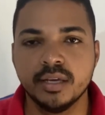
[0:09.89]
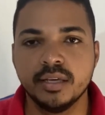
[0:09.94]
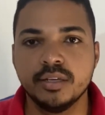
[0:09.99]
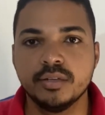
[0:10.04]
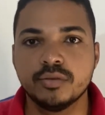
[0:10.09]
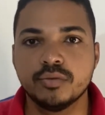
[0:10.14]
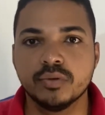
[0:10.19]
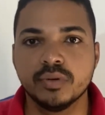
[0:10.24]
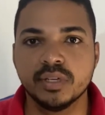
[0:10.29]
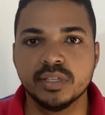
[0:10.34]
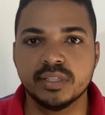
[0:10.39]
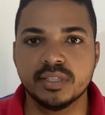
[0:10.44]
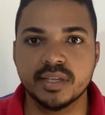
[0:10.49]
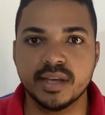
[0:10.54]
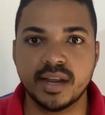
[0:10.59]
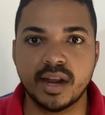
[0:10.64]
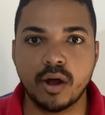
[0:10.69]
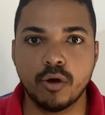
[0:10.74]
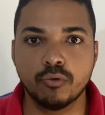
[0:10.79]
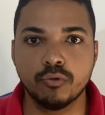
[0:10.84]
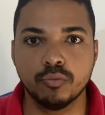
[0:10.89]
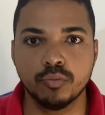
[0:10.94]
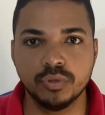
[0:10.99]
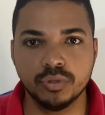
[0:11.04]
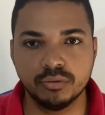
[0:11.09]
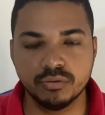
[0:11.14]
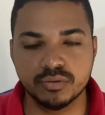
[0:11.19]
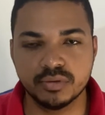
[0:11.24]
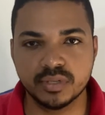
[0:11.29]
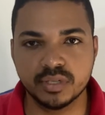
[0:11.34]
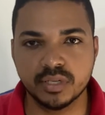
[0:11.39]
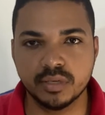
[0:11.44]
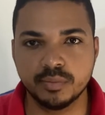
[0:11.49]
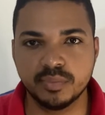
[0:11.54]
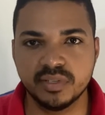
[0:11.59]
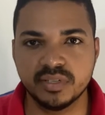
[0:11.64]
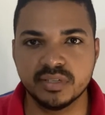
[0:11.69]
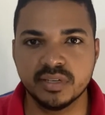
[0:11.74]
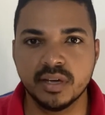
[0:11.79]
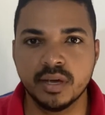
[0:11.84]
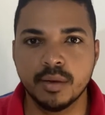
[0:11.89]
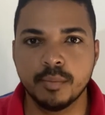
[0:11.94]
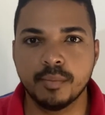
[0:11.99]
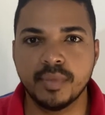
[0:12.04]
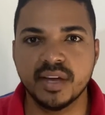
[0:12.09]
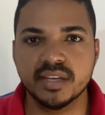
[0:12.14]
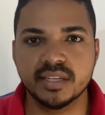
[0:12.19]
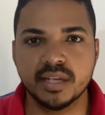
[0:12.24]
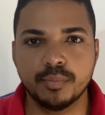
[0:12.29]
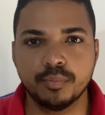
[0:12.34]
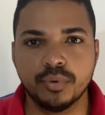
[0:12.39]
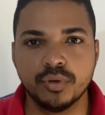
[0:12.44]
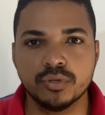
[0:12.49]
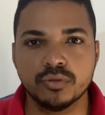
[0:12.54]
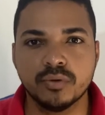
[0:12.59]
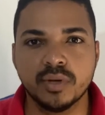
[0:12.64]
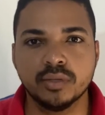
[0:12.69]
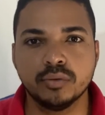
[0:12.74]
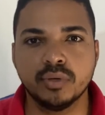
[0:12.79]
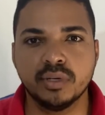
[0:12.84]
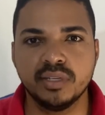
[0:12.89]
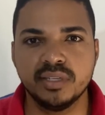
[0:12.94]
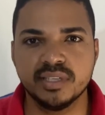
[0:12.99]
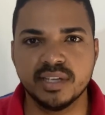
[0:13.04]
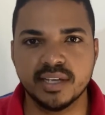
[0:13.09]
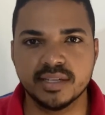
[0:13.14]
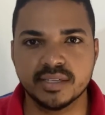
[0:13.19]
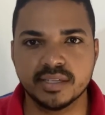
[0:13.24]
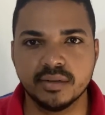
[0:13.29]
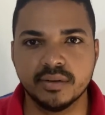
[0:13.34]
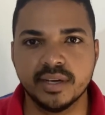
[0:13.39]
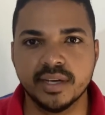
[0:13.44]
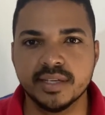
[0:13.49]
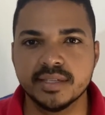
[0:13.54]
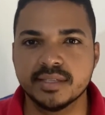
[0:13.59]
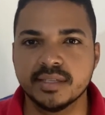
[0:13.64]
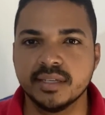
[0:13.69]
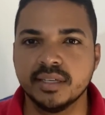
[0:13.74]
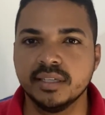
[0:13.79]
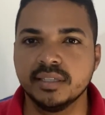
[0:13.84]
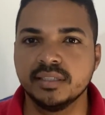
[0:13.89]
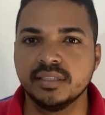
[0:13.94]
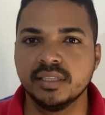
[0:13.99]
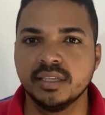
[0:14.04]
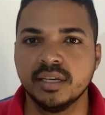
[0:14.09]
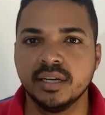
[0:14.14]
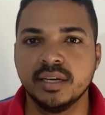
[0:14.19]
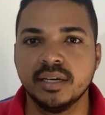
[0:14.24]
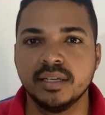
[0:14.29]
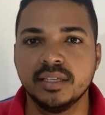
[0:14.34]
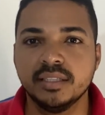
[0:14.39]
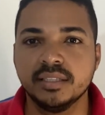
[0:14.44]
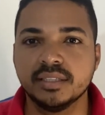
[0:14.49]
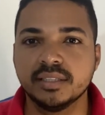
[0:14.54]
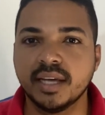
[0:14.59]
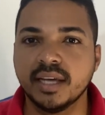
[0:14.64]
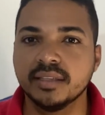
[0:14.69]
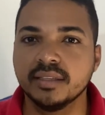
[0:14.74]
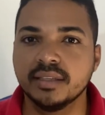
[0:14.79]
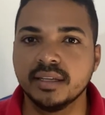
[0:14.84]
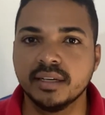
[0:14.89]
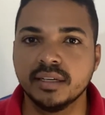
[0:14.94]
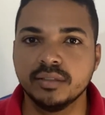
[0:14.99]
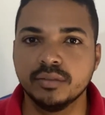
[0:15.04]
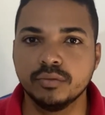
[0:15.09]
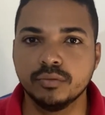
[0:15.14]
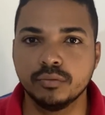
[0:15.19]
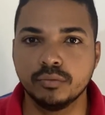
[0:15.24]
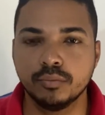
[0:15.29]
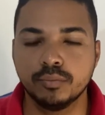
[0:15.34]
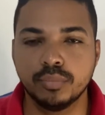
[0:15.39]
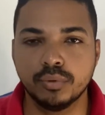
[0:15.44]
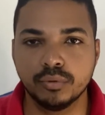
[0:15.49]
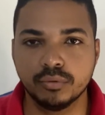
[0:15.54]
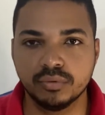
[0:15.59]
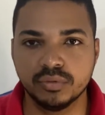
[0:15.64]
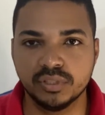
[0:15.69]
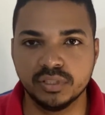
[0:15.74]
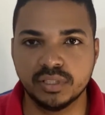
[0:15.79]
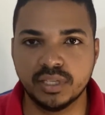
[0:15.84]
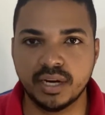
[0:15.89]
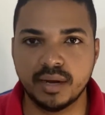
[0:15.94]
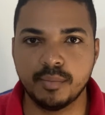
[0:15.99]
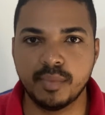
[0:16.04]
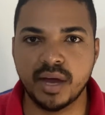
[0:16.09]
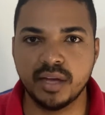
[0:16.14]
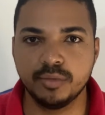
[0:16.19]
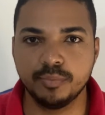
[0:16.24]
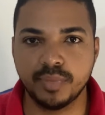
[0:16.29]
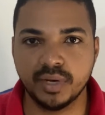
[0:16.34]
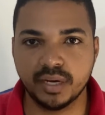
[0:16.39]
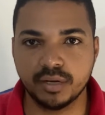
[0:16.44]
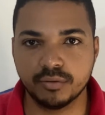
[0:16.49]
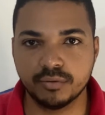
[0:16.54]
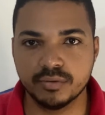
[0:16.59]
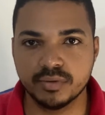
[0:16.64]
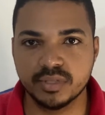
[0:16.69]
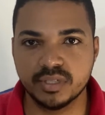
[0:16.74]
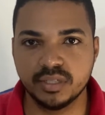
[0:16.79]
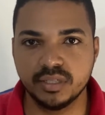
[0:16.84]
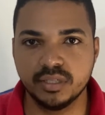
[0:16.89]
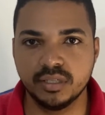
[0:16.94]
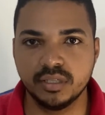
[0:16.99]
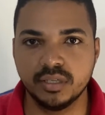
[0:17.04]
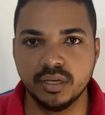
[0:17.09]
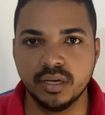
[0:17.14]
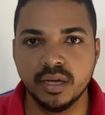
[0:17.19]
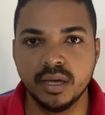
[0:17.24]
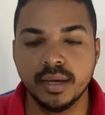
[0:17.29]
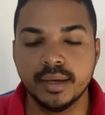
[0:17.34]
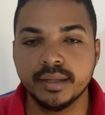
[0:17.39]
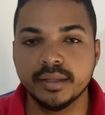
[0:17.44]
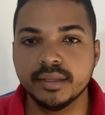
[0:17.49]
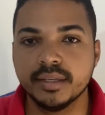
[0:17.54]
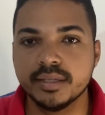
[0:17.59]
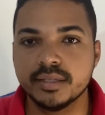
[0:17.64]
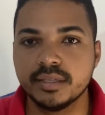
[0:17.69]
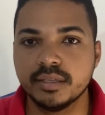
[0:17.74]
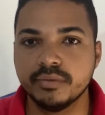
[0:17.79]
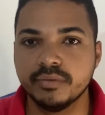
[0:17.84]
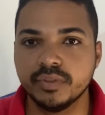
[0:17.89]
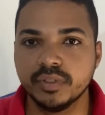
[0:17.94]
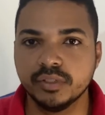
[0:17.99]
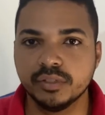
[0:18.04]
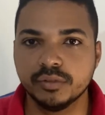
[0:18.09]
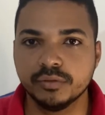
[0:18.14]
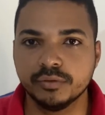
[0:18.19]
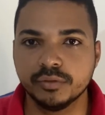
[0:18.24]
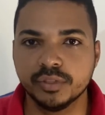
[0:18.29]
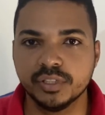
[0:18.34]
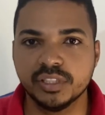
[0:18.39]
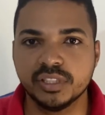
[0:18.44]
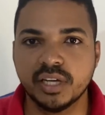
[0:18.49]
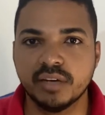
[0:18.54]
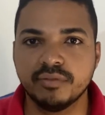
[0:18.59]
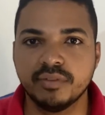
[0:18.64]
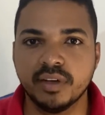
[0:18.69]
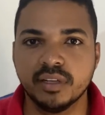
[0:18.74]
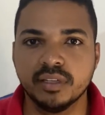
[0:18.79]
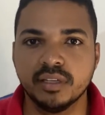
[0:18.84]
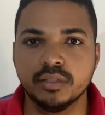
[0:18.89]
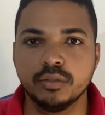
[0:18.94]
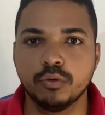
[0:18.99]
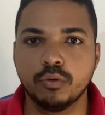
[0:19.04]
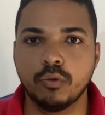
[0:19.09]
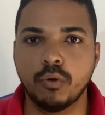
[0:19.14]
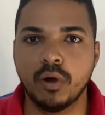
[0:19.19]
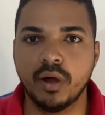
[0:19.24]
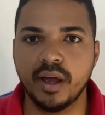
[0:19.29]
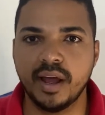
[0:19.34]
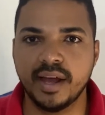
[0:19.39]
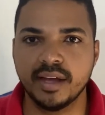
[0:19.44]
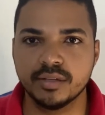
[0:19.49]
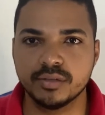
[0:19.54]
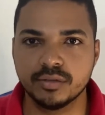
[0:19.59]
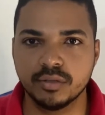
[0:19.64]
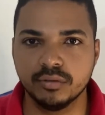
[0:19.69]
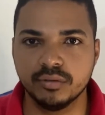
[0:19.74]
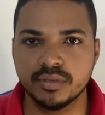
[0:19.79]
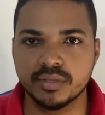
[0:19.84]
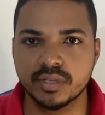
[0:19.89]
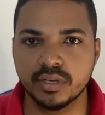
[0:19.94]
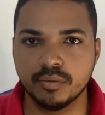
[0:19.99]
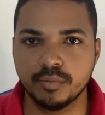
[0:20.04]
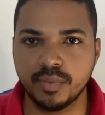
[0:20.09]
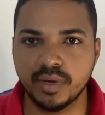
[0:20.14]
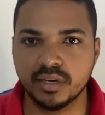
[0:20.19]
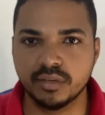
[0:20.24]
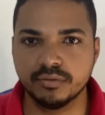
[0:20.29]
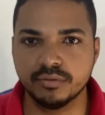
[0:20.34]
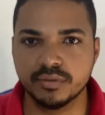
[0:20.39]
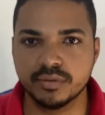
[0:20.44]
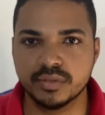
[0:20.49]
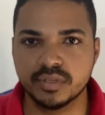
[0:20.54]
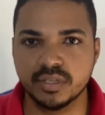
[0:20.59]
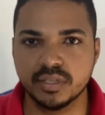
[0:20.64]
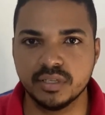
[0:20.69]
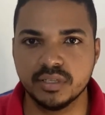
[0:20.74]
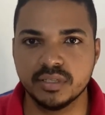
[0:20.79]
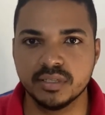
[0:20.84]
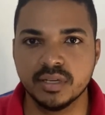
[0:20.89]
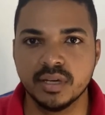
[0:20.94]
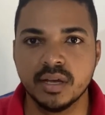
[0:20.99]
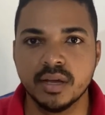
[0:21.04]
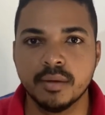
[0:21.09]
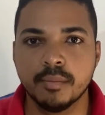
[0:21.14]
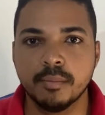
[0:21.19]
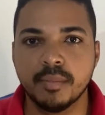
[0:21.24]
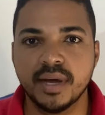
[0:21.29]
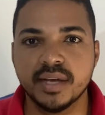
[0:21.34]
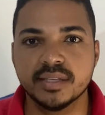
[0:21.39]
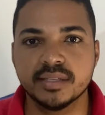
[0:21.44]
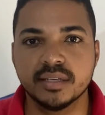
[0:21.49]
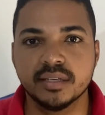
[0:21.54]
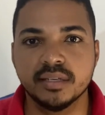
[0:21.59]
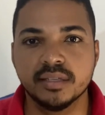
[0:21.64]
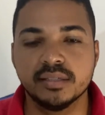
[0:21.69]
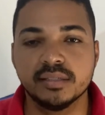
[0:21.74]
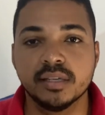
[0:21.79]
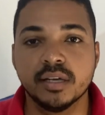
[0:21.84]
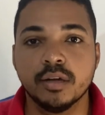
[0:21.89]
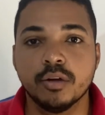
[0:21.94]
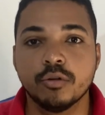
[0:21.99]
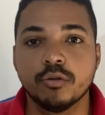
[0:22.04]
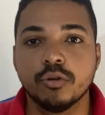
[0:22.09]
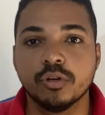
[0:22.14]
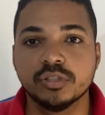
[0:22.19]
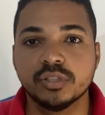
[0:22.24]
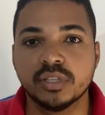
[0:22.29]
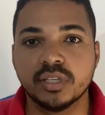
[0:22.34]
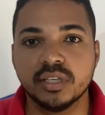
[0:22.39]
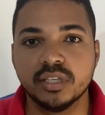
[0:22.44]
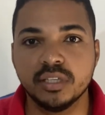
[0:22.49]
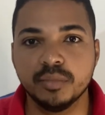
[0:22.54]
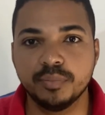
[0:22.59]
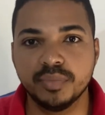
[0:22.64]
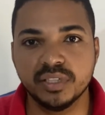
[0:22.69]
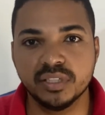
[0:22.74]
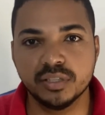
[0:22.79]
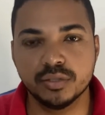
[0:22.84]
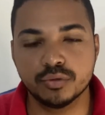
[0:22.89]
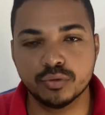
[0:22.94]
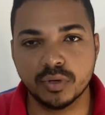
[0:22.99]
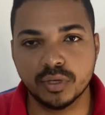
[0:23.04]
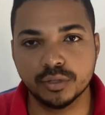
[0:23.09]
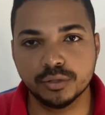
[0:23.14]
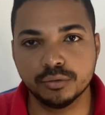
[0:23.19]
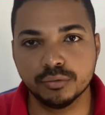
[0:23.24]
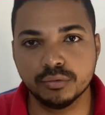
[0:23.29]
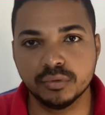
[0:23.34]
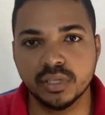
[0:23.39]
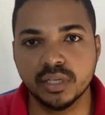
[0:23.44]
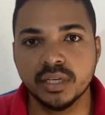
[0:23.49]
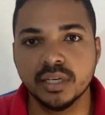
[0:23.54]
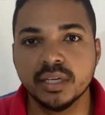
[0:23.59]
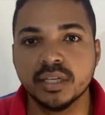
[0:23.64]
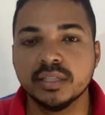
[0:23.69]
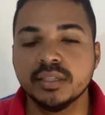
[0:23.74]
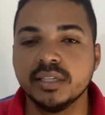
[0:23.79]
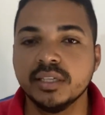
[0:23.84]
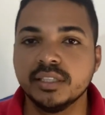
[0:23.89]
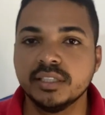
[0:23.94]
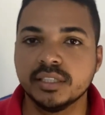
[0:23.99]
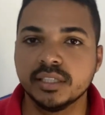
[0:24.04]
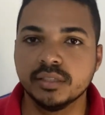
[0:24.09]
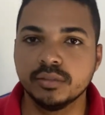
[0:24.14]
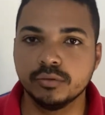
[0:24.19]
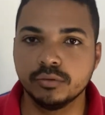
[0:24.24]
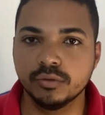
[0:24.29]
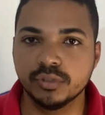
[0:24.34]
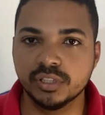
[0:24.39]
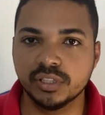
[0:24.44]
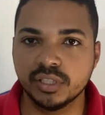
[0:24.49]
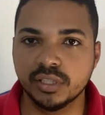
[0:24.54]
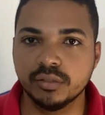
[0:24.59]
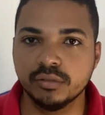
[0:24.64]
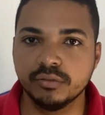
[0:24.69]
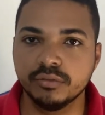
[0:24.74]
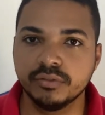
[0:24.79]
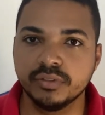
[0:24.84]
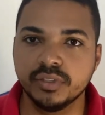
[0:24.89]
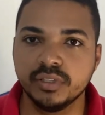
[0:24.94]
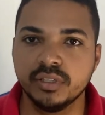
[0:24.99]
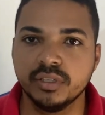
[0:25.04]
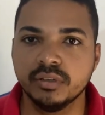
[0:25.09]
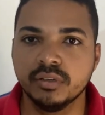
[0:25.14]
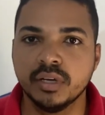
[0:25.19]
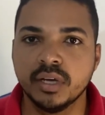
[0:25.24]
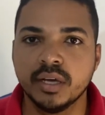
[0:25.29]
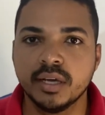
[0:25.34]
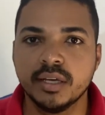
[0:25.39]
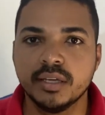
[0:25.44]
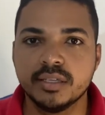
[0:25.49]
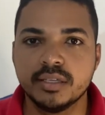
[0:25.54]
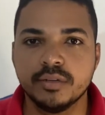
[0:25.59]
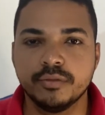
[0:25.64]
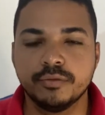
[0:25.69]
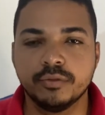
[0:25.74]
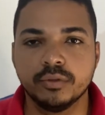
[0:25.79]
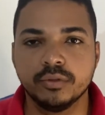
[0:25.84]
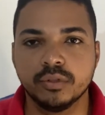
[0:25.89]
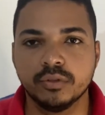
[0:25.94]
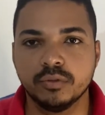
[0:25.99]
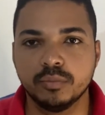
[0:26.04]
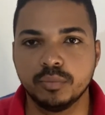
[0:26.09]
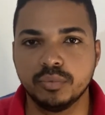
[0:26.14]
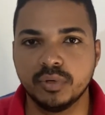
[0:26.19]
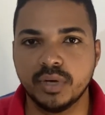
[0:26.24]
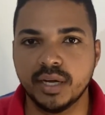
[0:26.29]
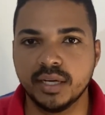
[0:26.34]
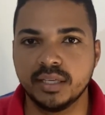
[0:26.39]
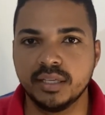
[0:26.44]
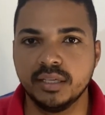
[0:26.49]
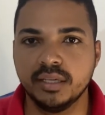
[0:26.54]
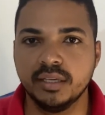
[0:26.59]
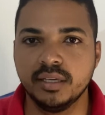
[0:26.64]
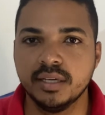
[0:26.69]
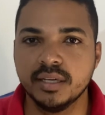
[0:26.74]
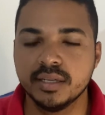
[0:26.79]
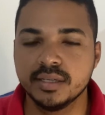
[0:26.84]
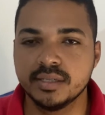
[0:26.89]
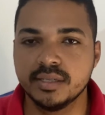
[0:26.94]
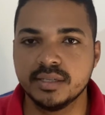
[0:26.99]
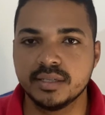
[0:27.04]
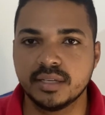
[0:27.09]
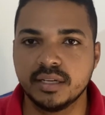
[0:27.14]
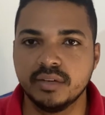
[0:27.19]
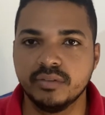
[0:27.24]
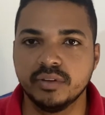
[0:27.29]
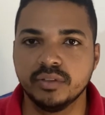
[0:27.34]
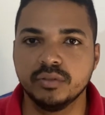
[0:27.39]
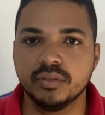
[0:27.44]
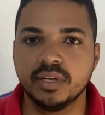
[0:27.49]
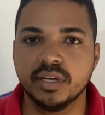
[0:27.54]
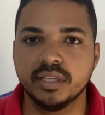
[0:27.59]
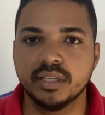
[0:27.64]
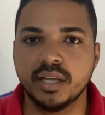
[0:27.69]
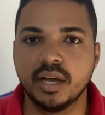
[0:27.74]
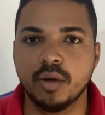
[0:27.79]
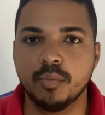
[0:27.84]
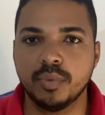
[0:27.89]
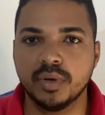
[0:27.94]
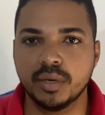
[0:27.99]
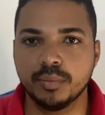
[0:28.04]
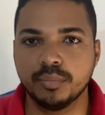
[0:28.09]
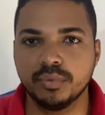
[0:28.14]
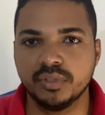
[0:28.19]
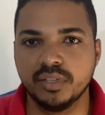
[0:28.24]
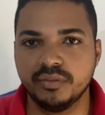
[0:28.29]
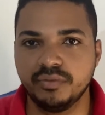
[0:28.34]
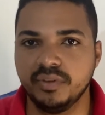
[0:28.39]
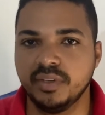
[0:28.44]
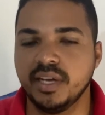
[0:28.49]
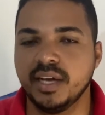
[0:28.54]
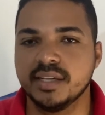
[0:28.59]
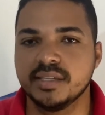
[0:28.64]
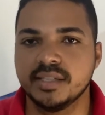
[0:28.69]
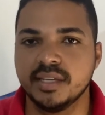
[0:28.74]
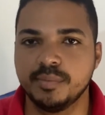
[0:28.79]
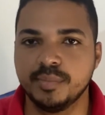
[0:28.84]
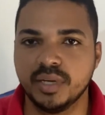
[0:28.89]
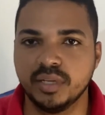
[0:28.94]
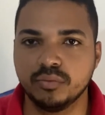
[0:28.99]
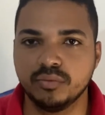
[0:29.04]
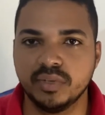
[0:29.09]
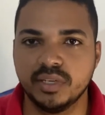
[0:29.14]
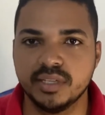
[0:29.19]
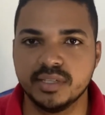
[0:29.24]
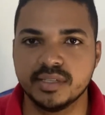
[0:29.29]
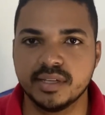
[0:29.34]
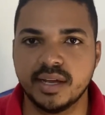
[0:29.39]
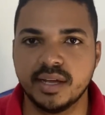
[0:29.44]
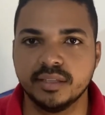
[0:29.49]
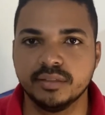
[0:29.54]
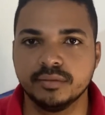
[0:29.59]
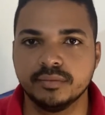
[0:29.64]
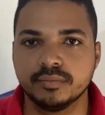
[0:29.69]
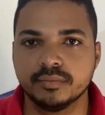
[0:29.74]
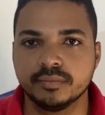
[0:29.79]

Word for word: Isso antes era algo muito simples, mas após uma atualização recente, está dando um pouco de trabalho para conseguir. Nesse vídeo vou estar falando qual é a solução para vocês, mas antes gostaria de pedir sua ajuda deixando o gostei no vídeo e se for novo por aqui, se inscreva no canal para poder ficar sempre atualizado.